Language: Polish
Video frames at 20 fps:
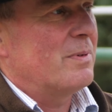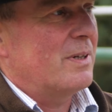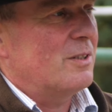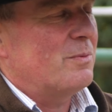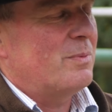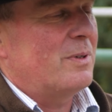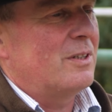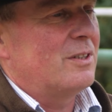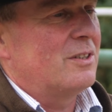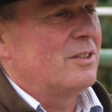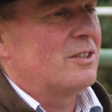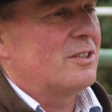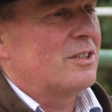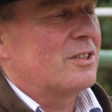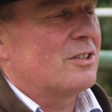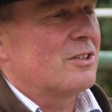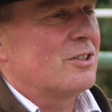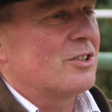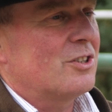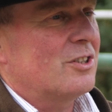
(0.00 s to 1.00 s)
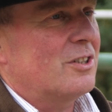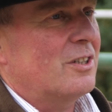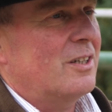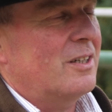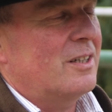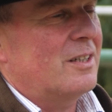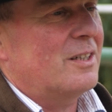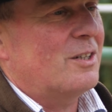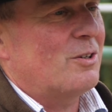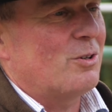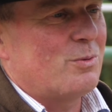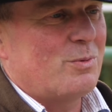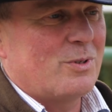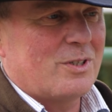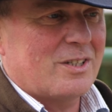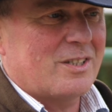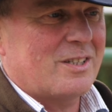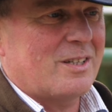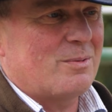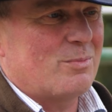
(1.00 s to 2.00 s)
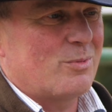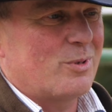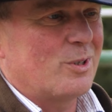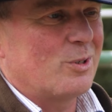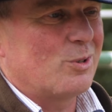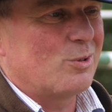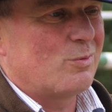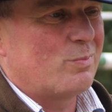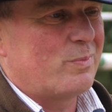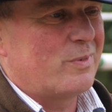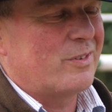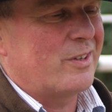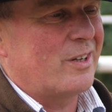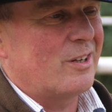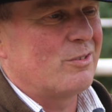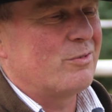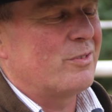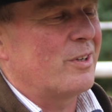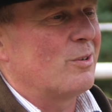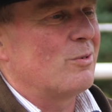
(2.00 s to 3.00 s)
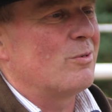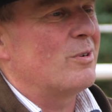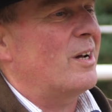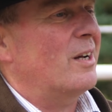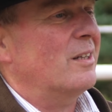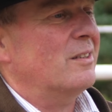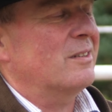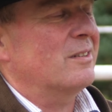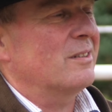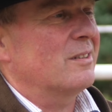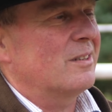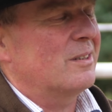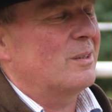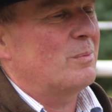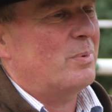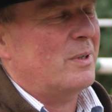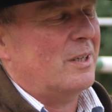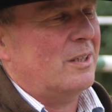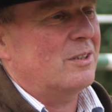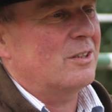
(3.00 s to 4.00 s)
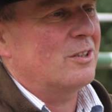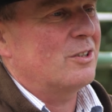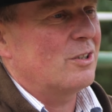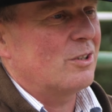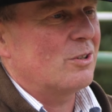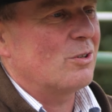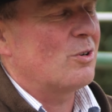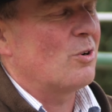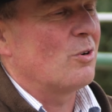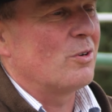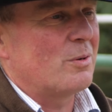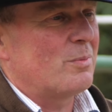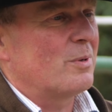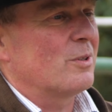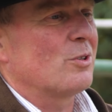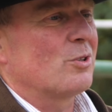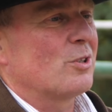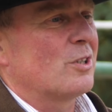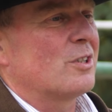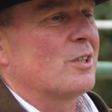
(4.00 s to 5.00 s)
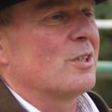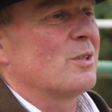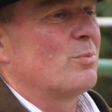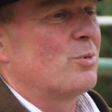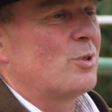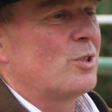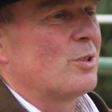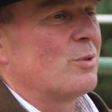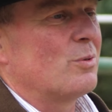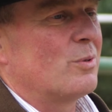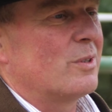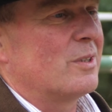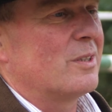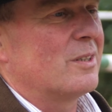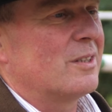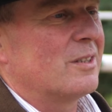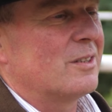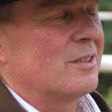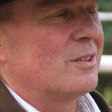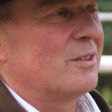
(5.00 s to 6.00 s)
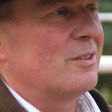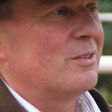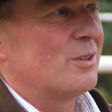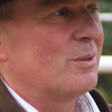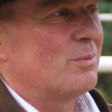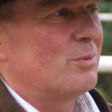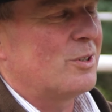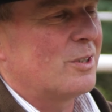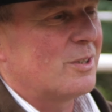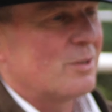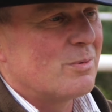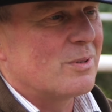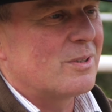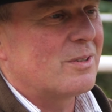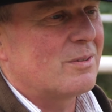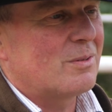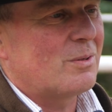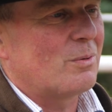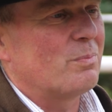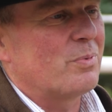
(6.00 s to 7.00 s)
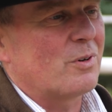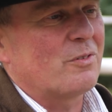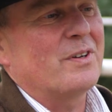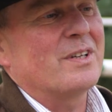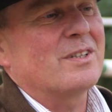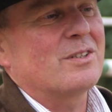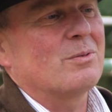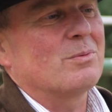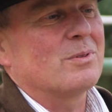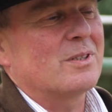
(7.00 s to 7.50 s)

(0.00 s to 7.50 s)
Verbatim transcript: nadmienić, że koni się zajmuje od wielu, wielu lat i praktycznie to konie mnie troszeczkę zmusiły, żebym się tym, tą profesją